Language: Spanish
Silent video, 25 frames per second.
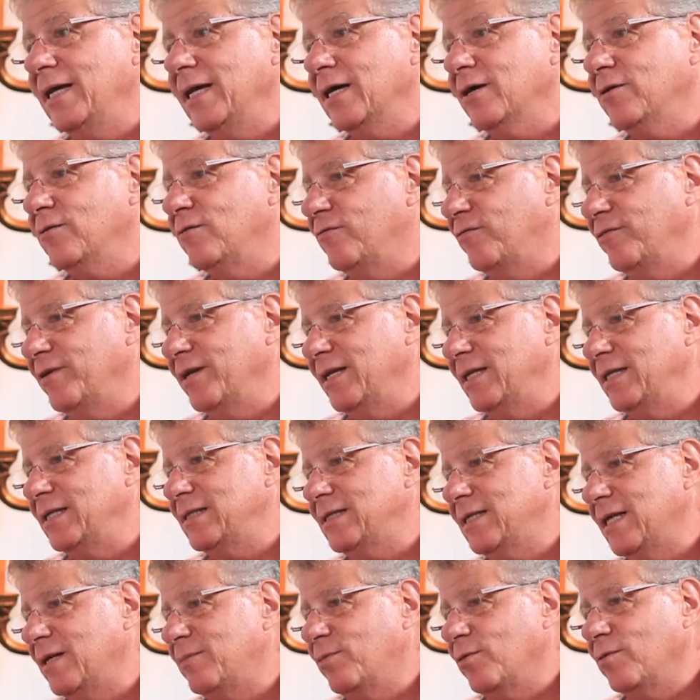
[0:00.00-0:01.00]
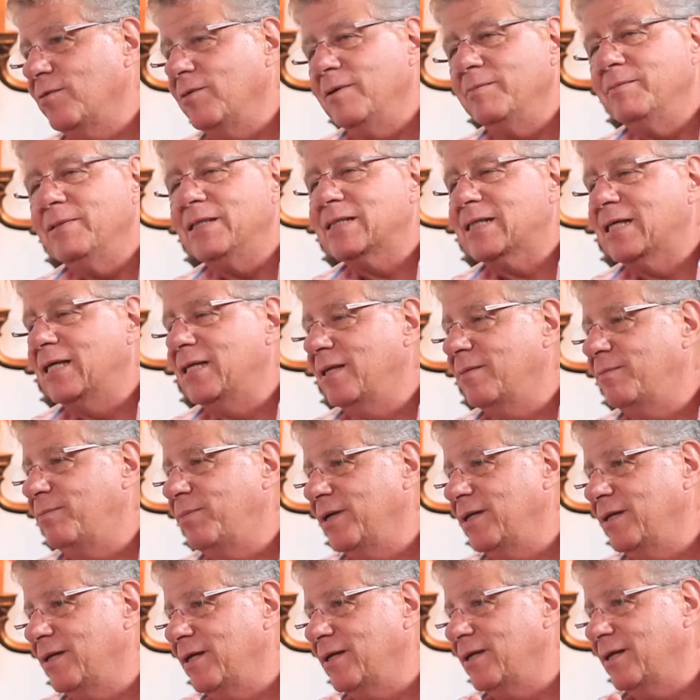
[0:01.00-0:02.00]
en la conferencia, el problema es que
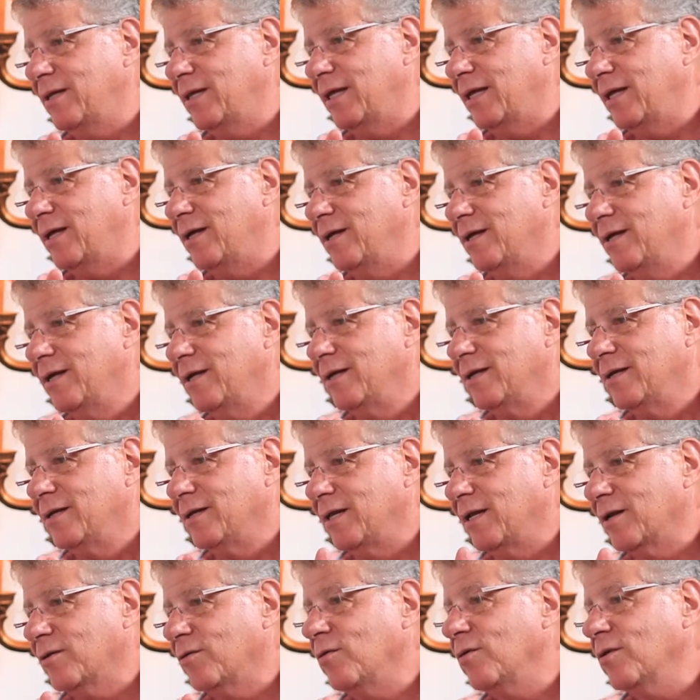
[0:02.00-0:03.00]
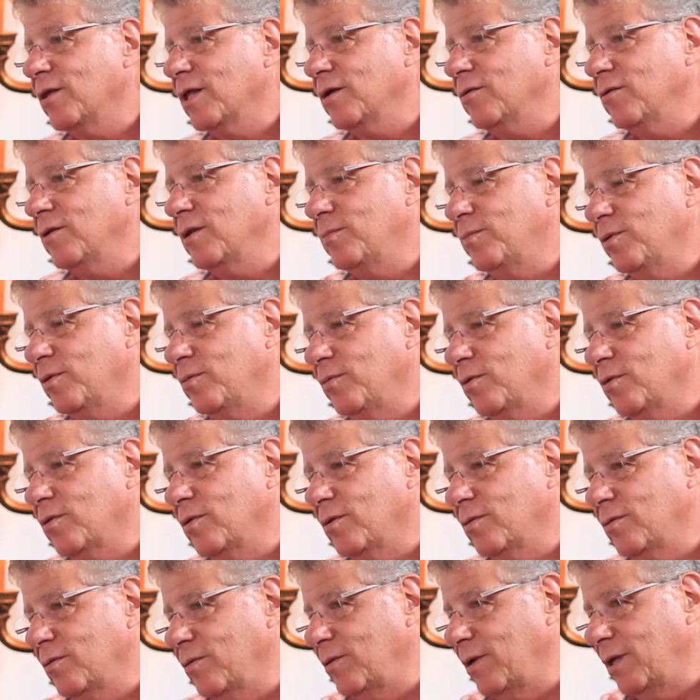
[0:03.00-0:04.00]
dependen del Consejo de
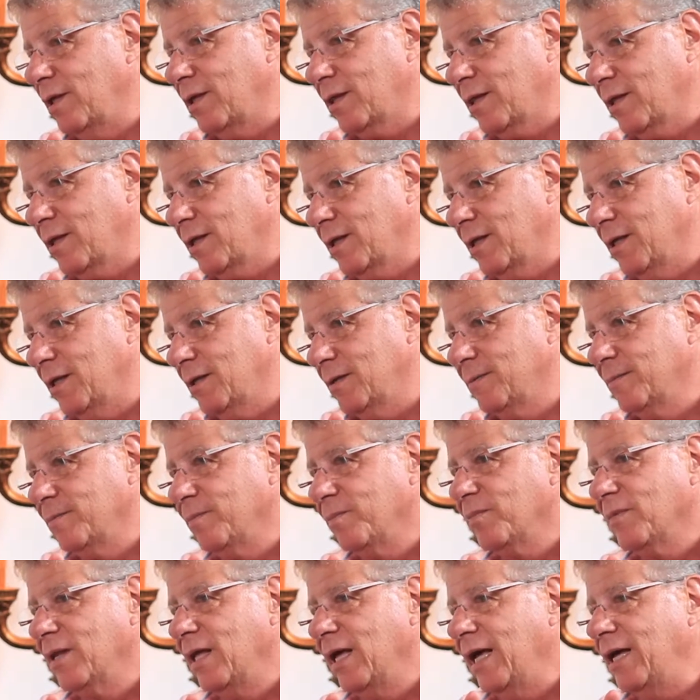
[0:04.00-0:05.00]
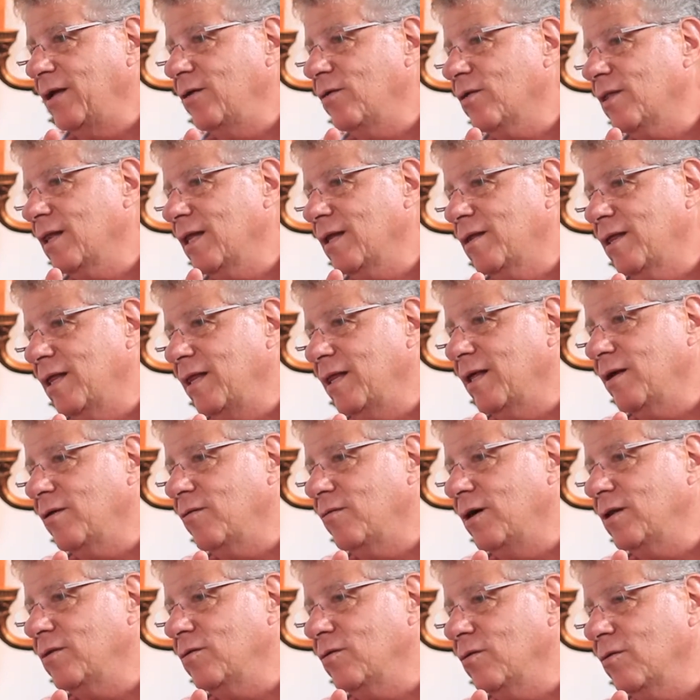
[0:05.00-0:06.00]
Promoción Turística. Ellos deciden
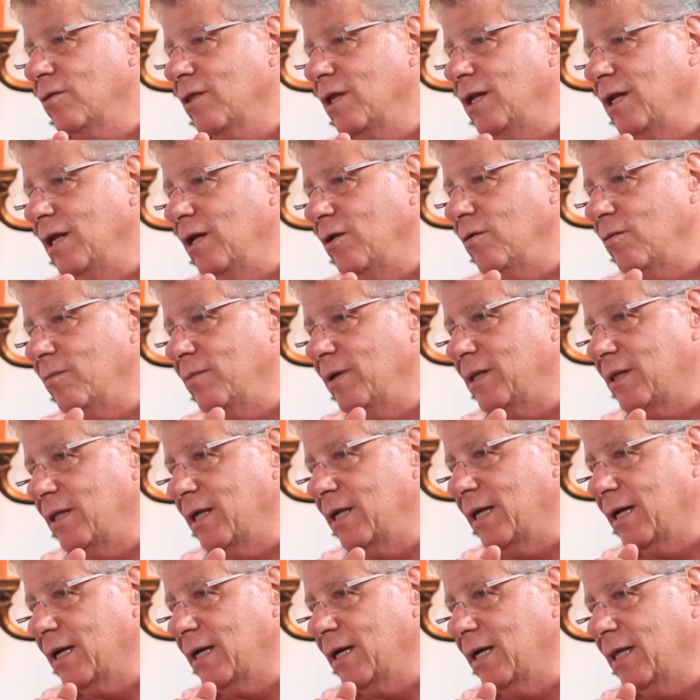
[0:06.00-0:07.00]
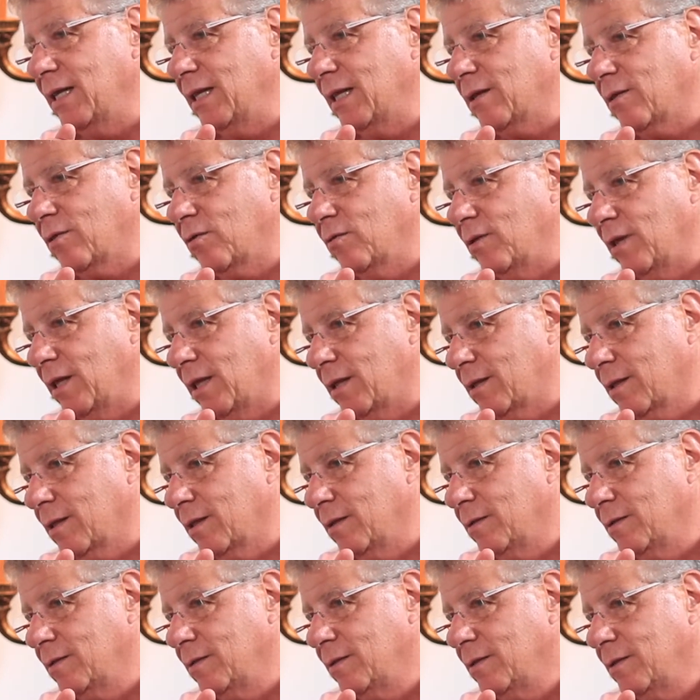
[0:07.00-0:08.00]
cuánto dinero meter a cada ciudad
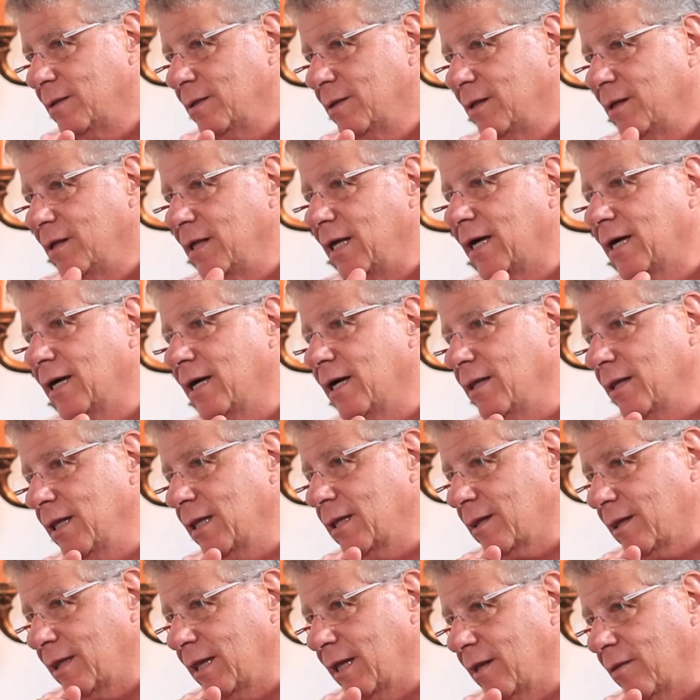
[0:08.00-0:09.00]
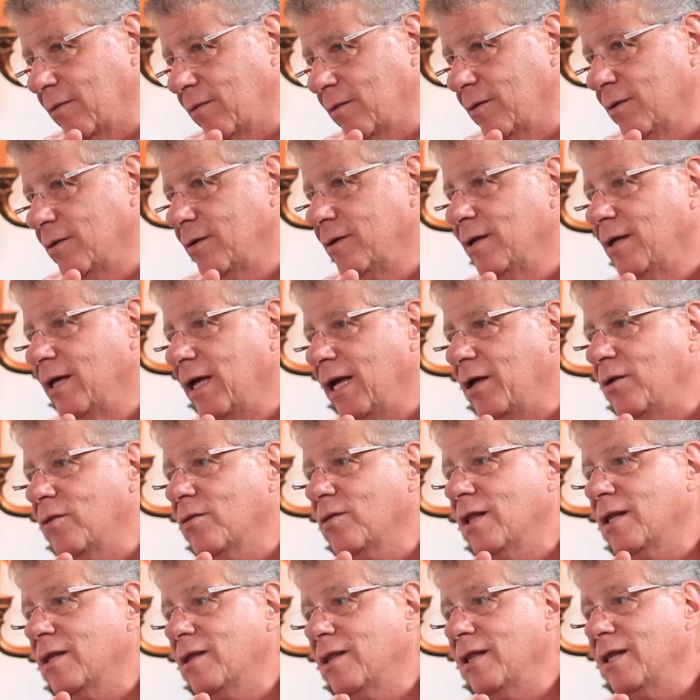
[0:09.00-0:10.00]
y a cada estado. Ellos
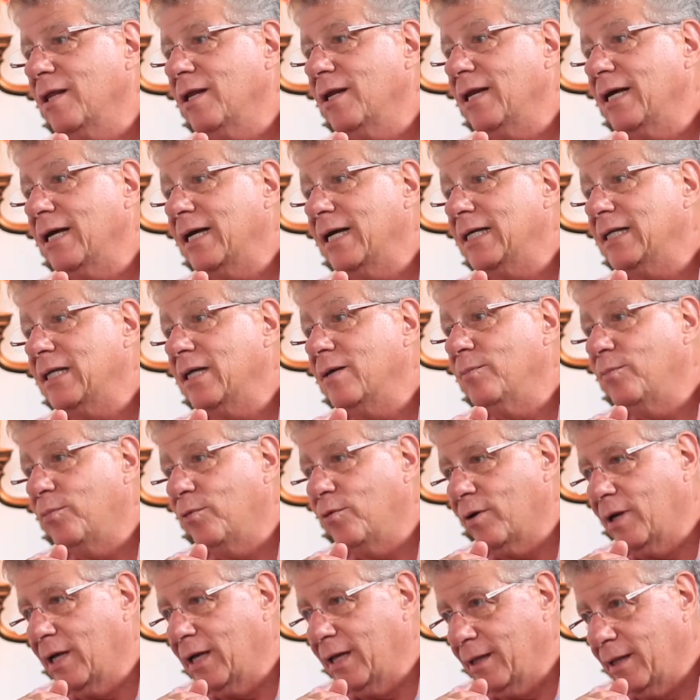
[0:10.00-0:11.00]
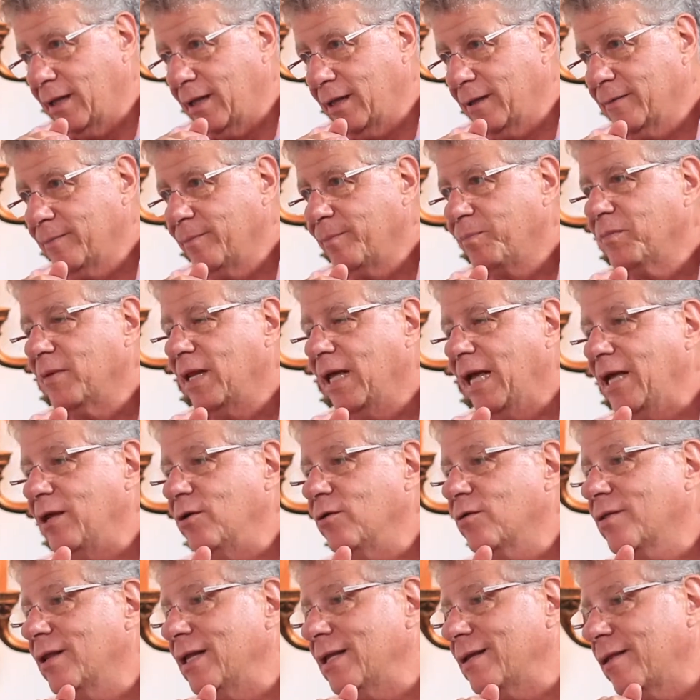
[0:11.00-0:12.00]
deciden en qué temporada.
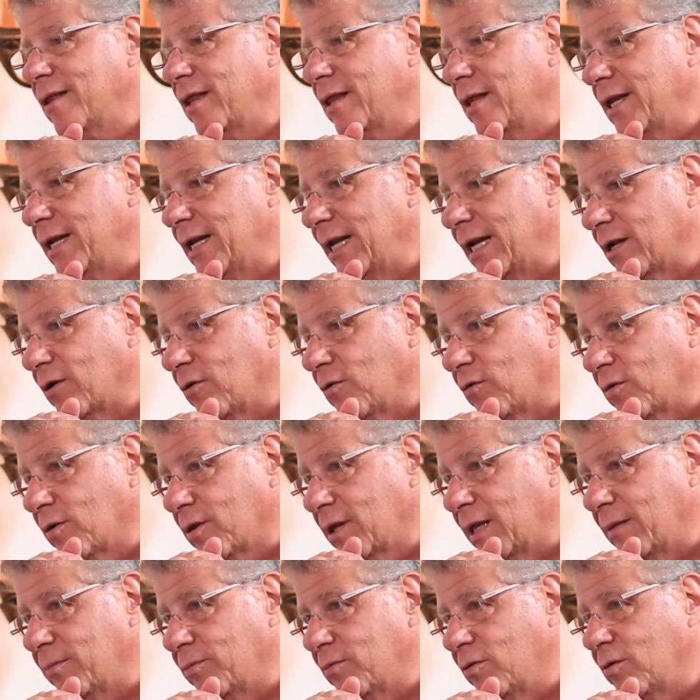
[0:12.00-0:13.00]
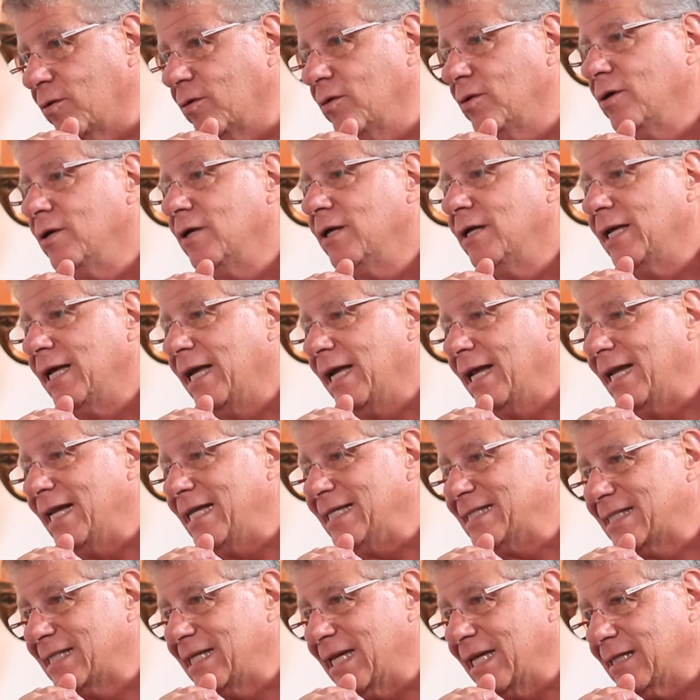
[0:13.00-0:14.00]
Ellos deciden el concepto y la
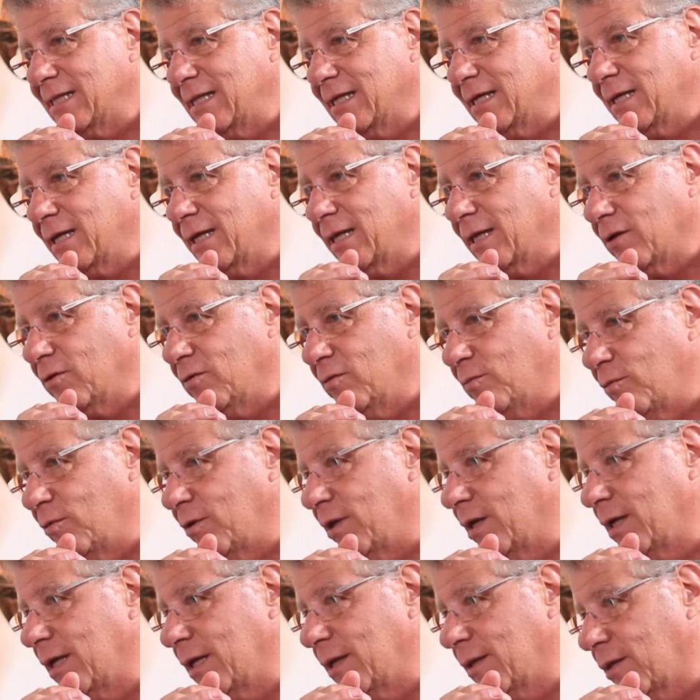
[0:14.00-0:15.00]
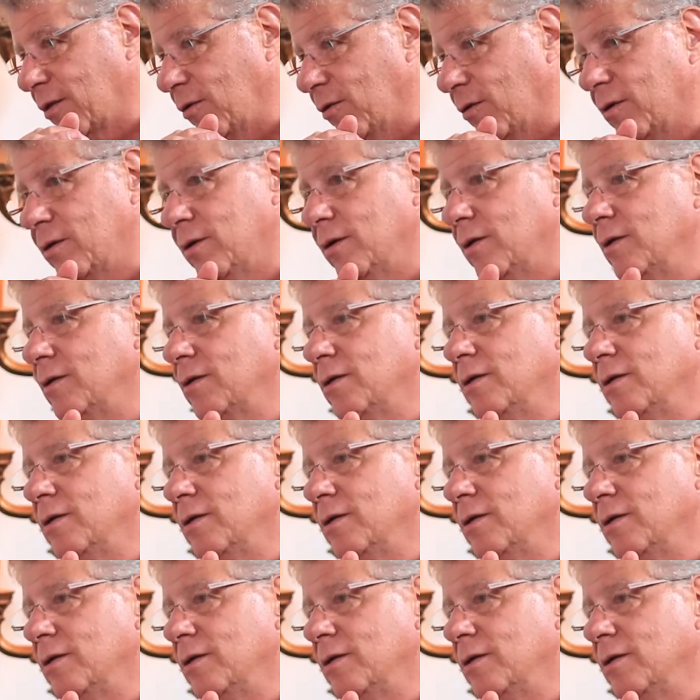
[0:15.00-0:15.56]
estrategia de comunicación.